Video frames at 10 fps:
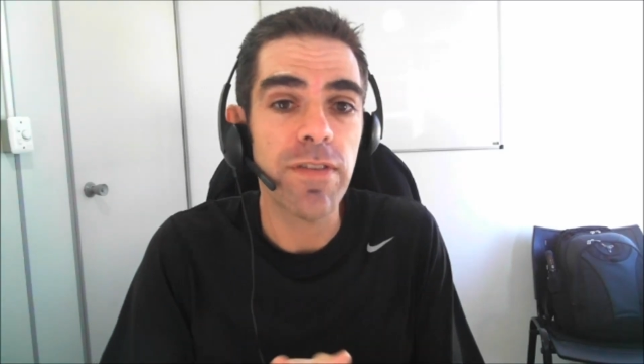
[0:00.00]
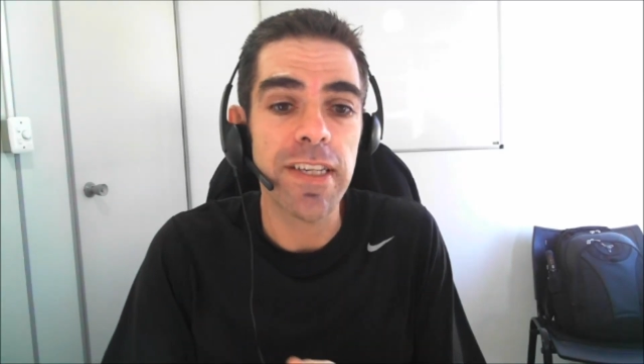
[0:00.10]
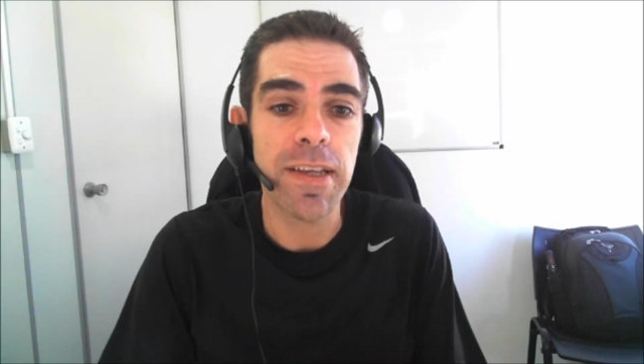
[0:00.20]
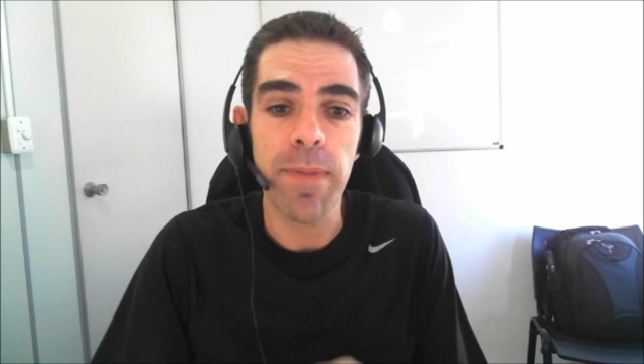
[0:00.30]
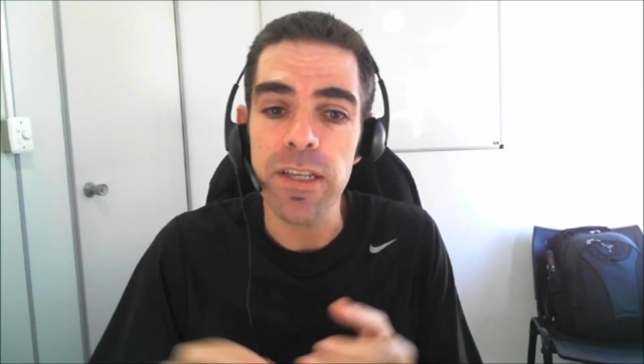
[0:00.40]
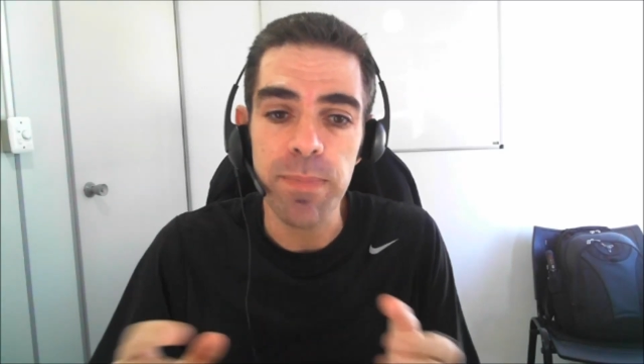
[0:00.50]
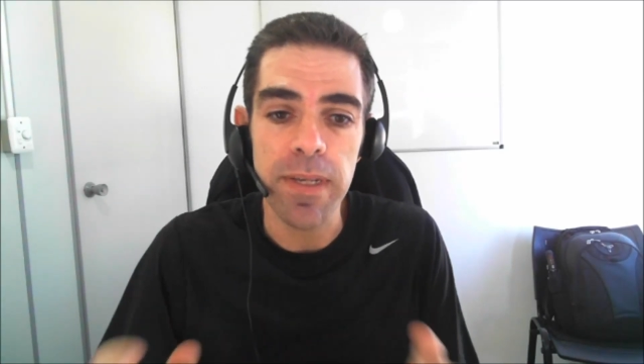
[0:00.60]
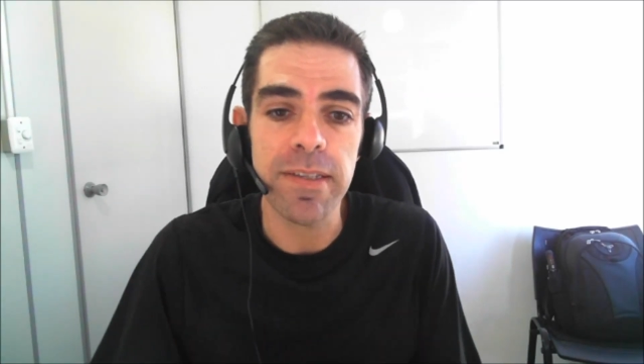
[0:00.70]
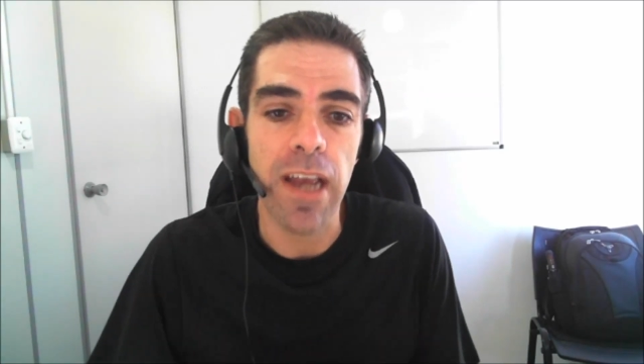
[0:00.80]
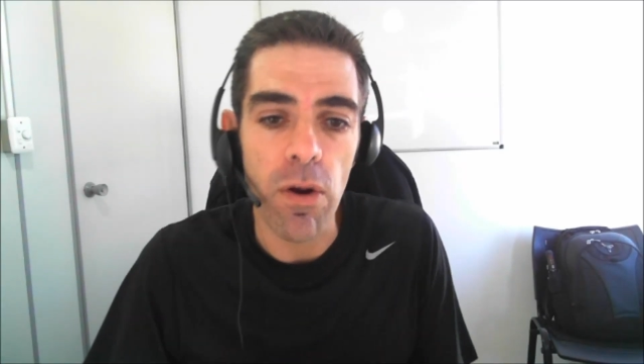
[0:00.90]
vai ser bem
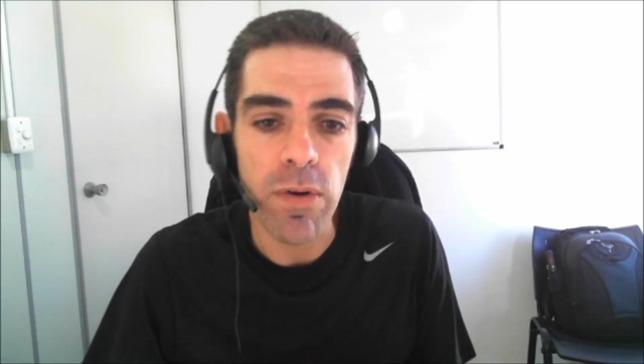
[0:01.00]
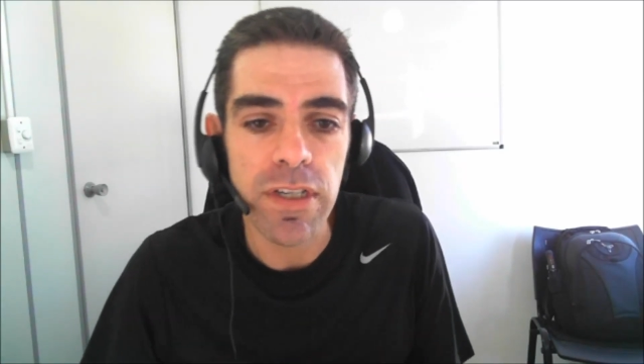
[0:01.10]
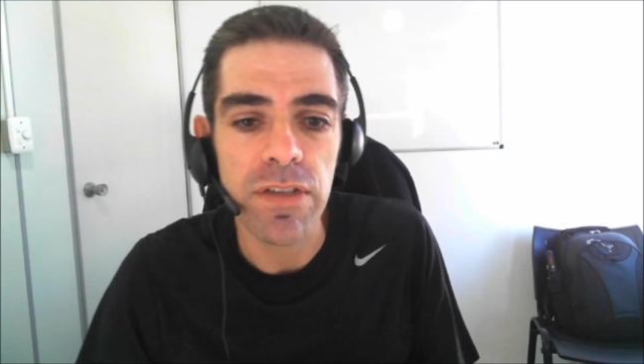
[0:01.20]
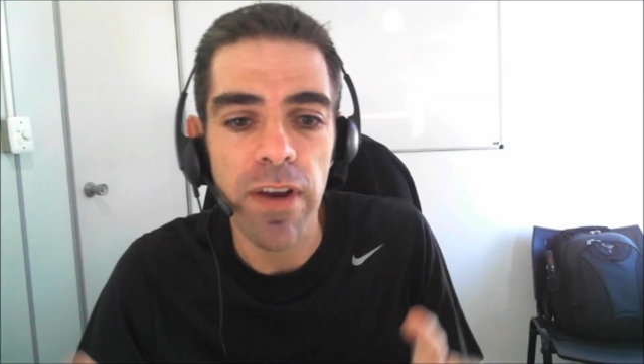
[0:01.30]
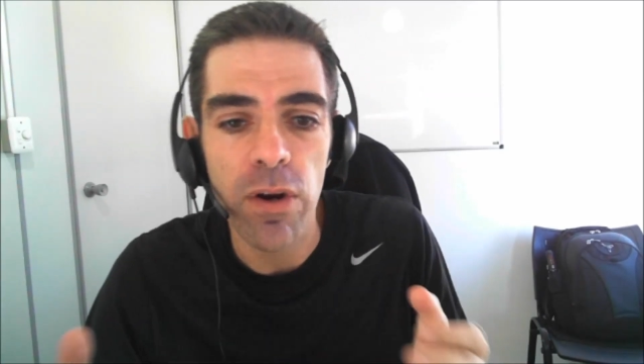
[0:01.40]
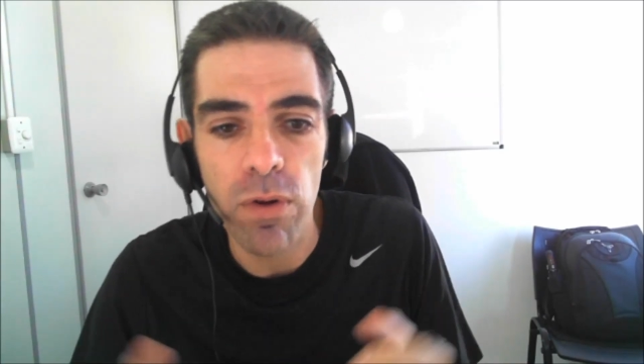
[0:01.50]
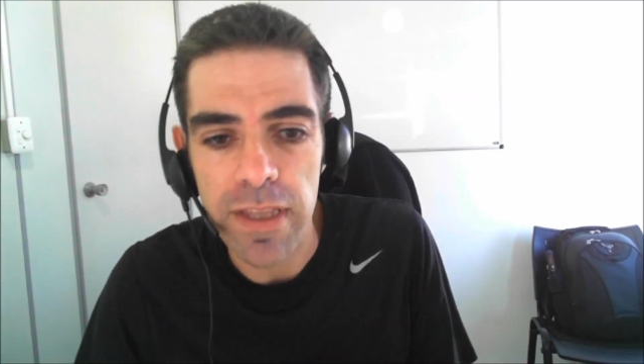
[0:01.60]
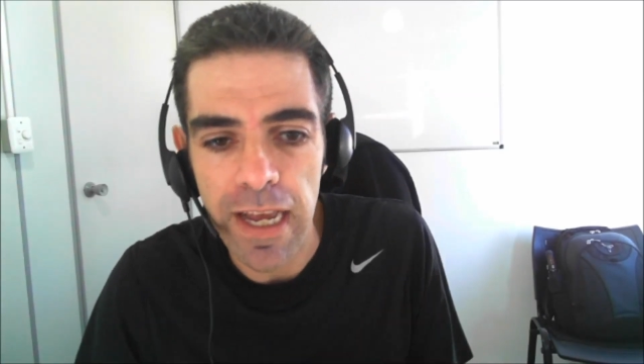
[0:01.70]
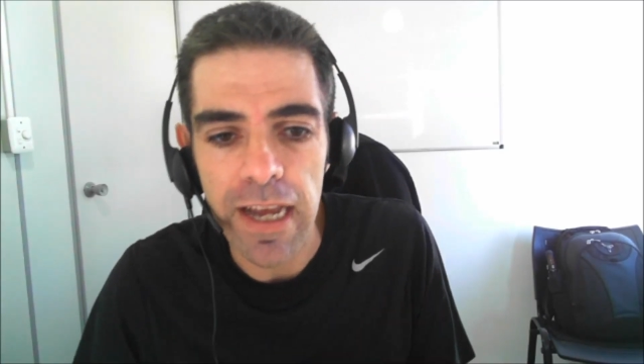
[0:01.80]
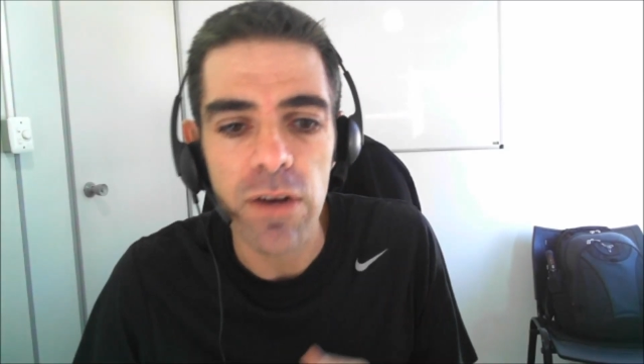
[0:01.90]
especial. A gente vai
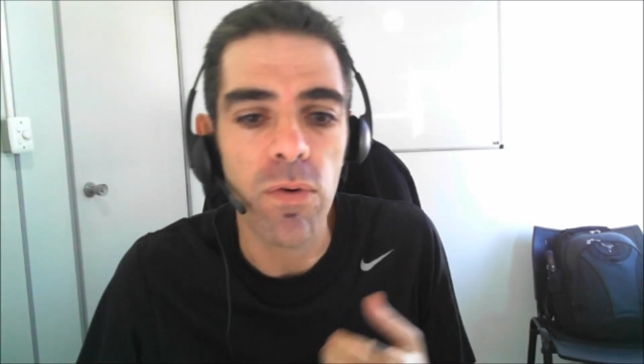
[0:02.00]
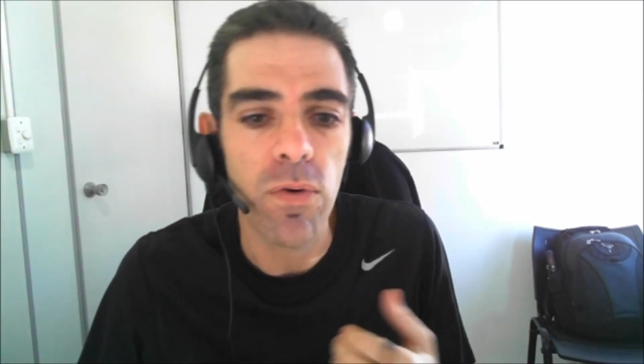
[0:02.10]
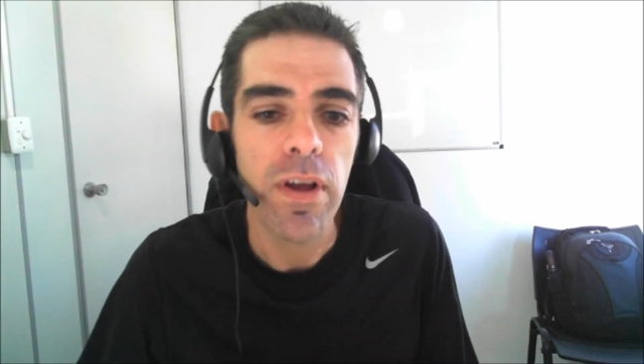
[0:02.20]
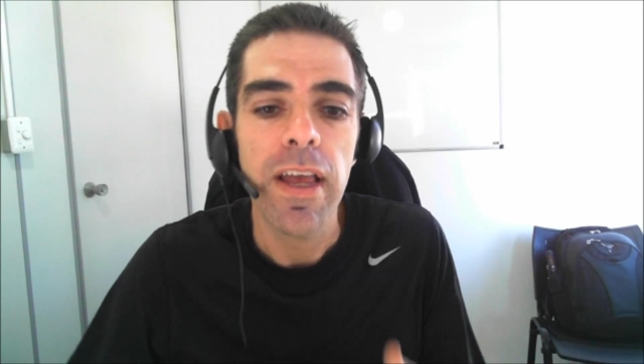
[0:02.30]
contar com